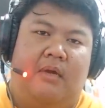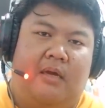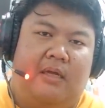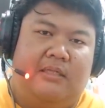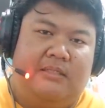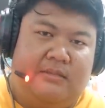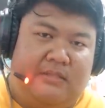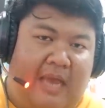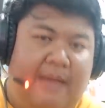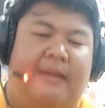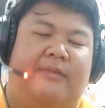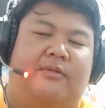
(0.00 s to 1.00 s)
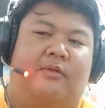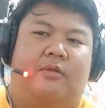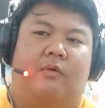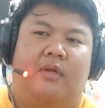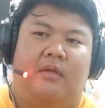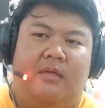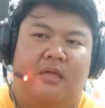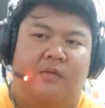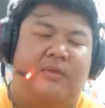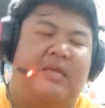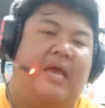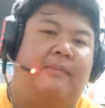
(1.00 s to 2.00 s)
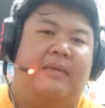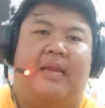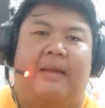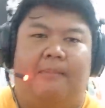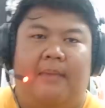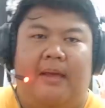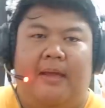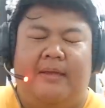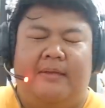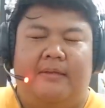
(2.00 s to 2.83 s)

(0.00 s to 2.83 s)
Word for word: มันก็ใช้พลังโซสโตนดึงวิญญาณมันกลับมา